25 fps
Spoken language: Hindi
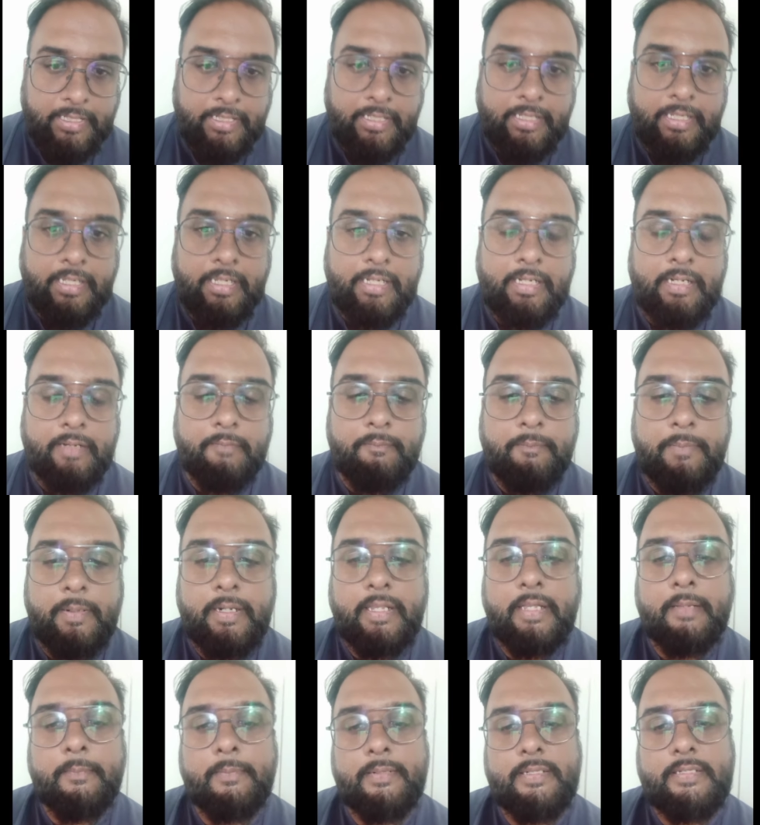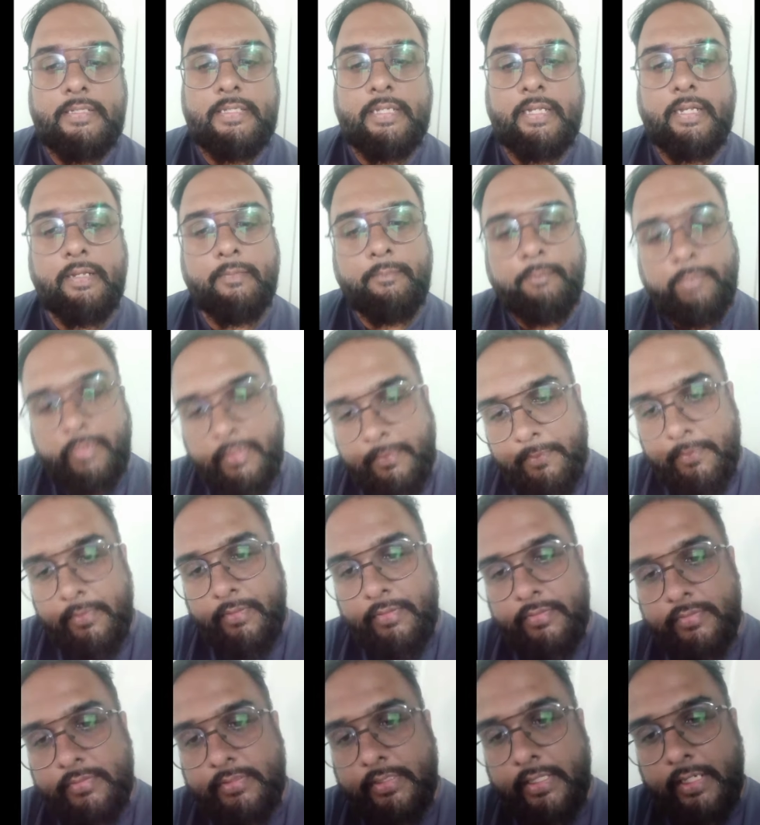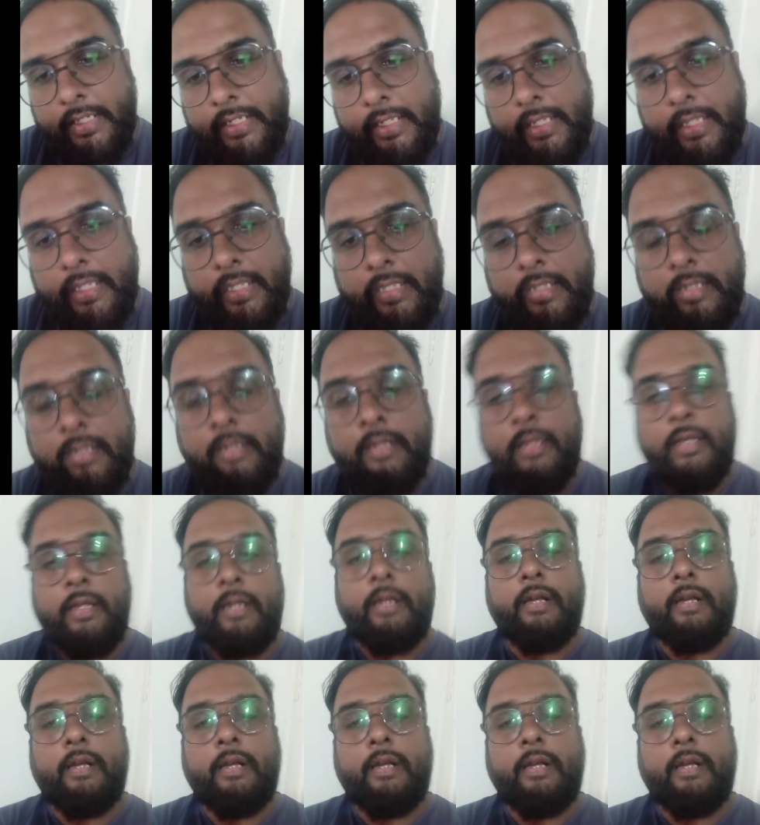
करेंगे लब्बड़ के बच्चे लब्बड़ प्रोड्यूस करेंगे